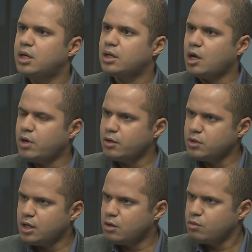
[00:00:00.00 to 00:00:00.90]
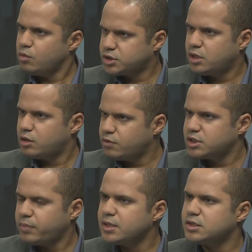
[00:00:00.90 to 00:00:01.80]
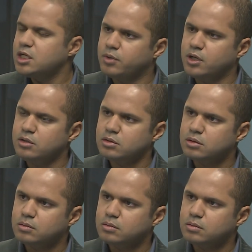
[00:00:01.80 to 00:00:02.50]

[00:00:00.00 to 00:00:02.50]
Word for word: que é, uma, é um conselho que você participa, não é isso?